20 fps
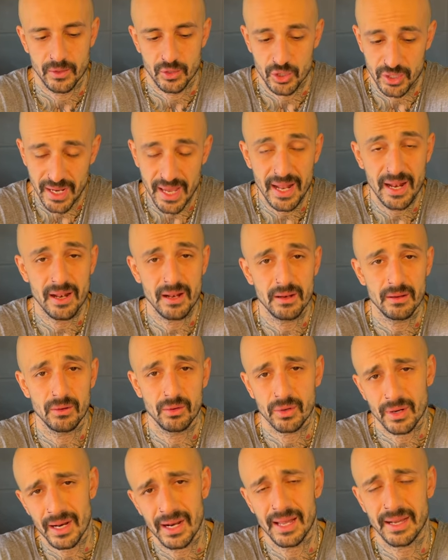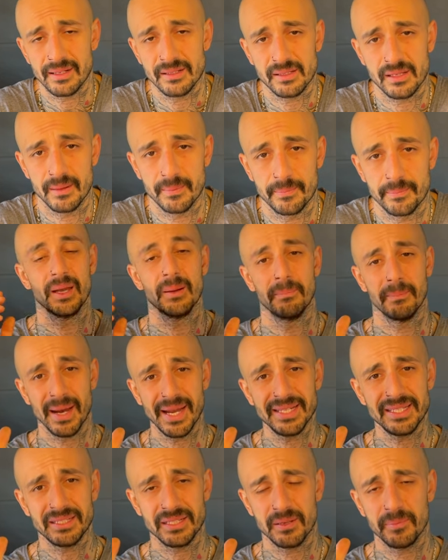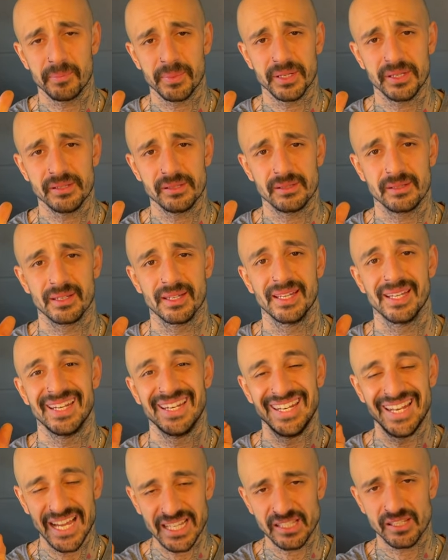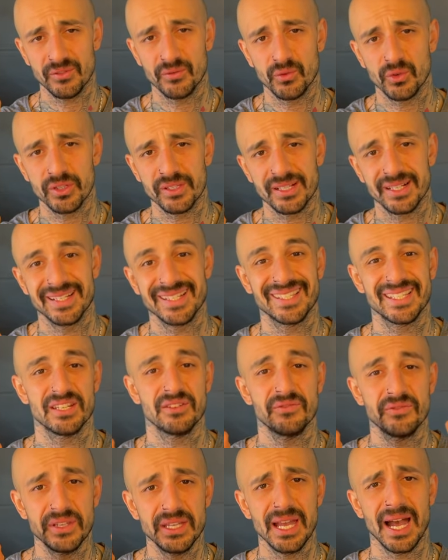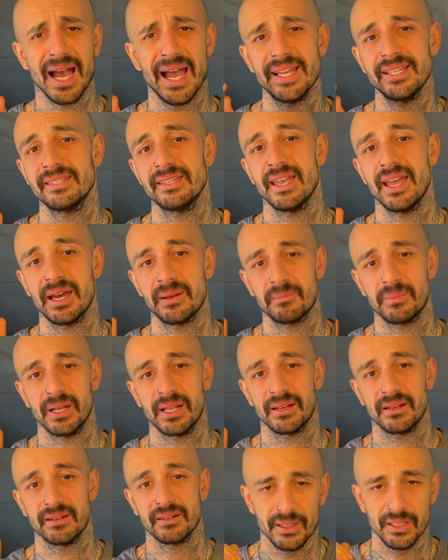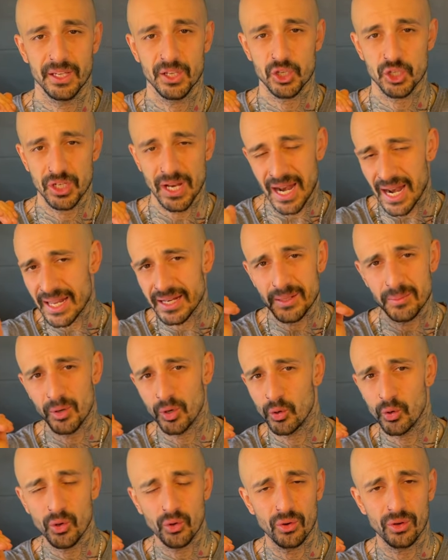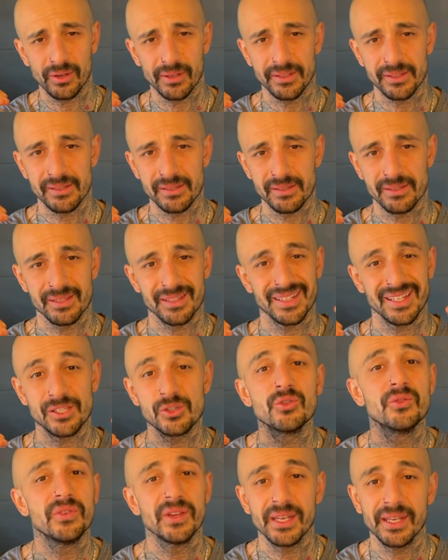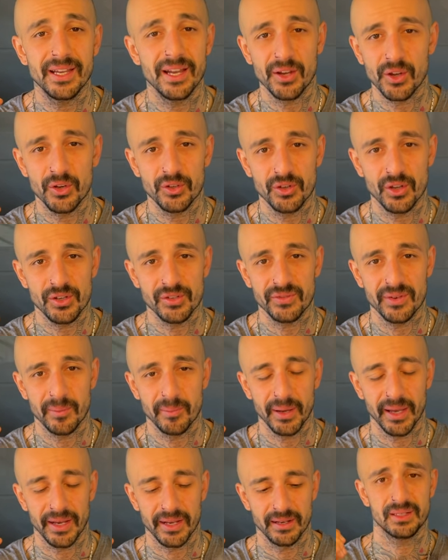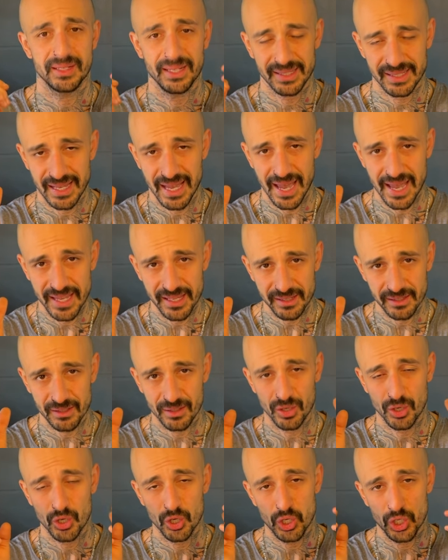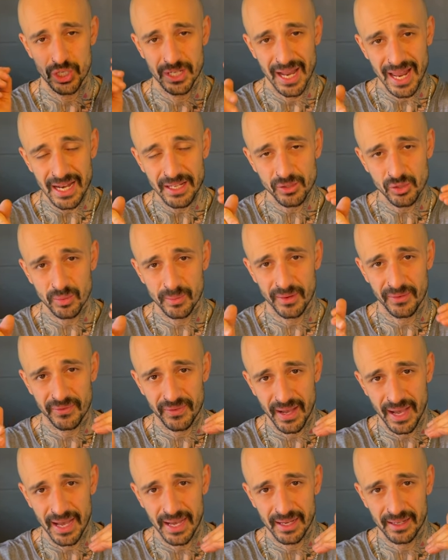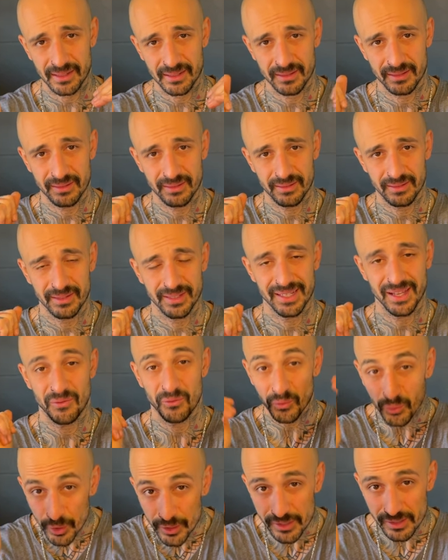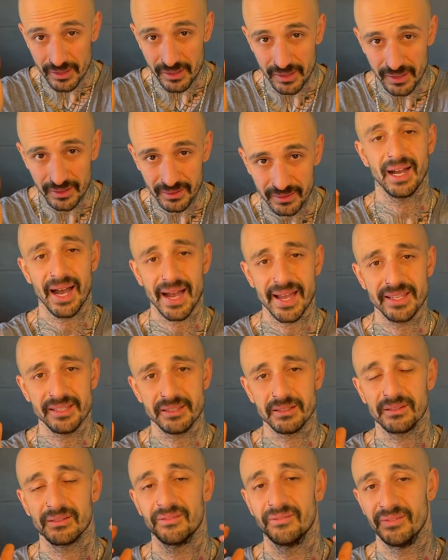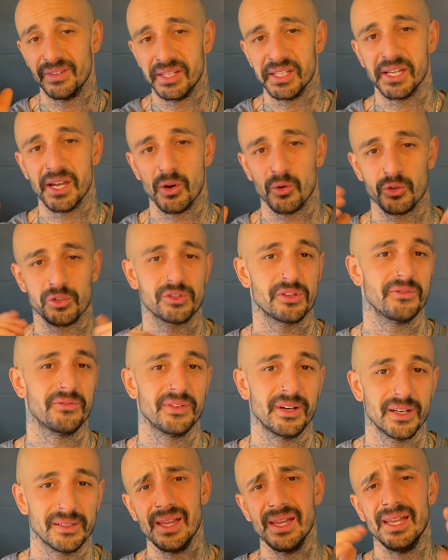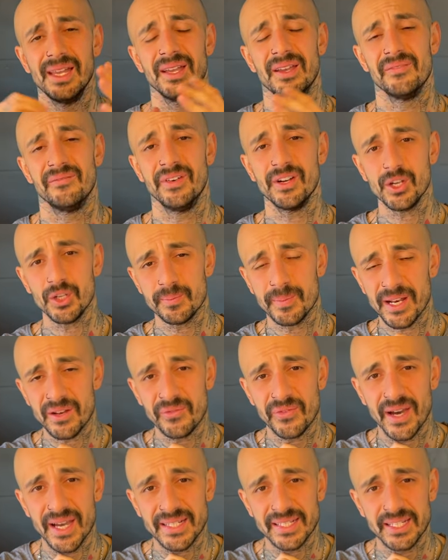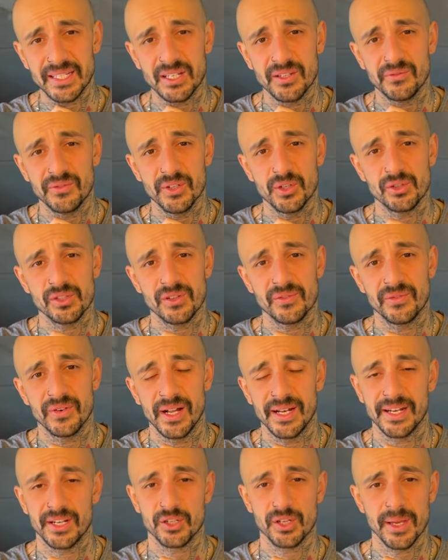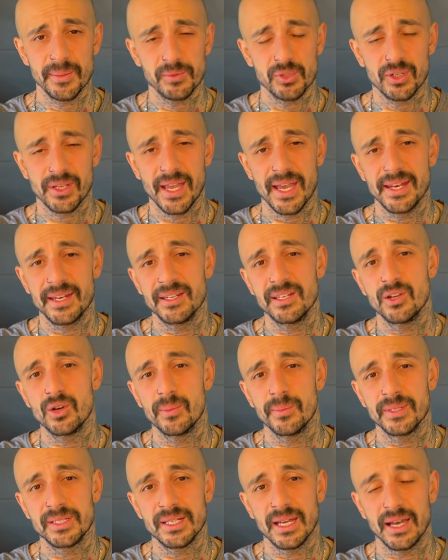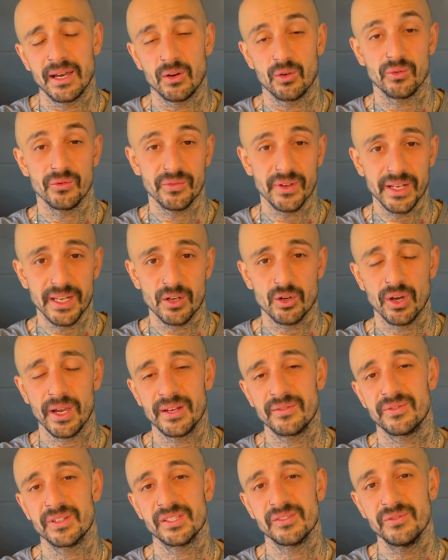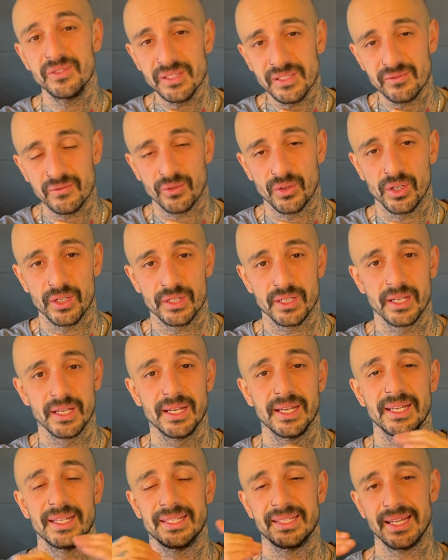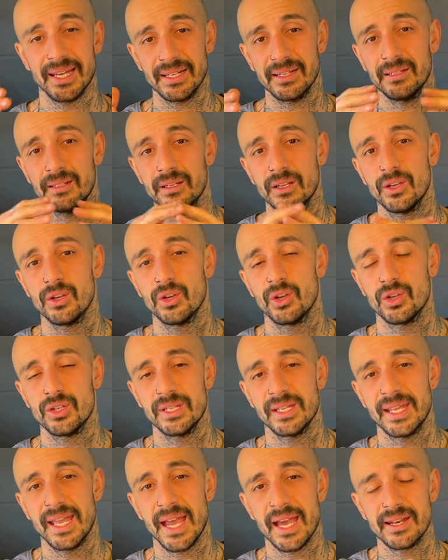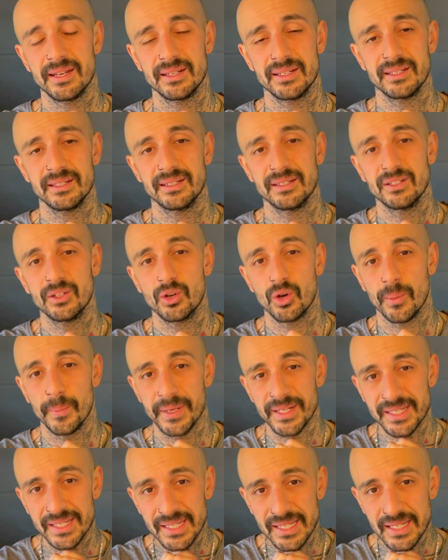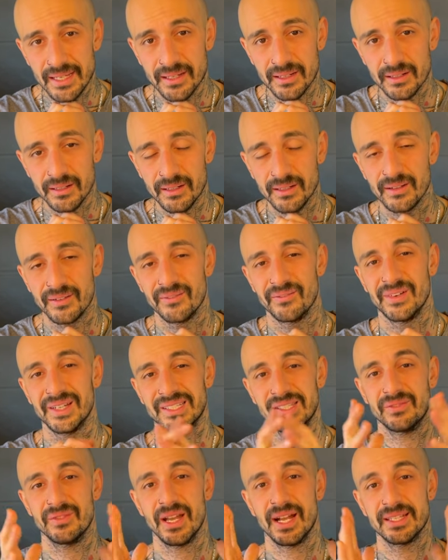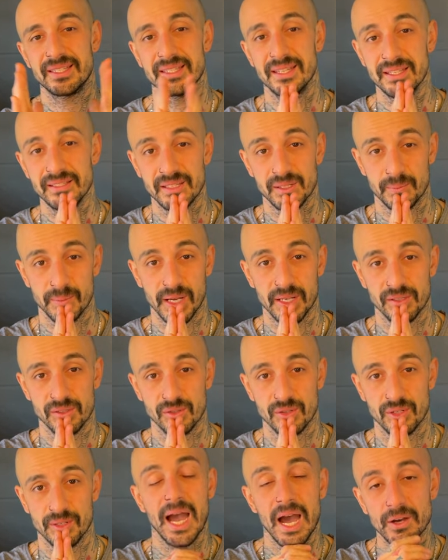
Schnell oder langsam. Mein Tipp ist, Nasse Wurzeln sind wie heiße Herdplatten. Je schneller die Berührung ist, desto weniger könnt ihr euch verbrennen. Das heißt, schnelles Überfahren der Wurzel heißt weniger Rutschgefahr. Wenn euch meine Fahrtechnik-Videos gefallen, dann schreibt es doch gerne in die Kommentare. Und wenn ihr noch etwas wissen wollt, dann könnt ihr gerne kommentieren, was wir als nächstes machen sollen.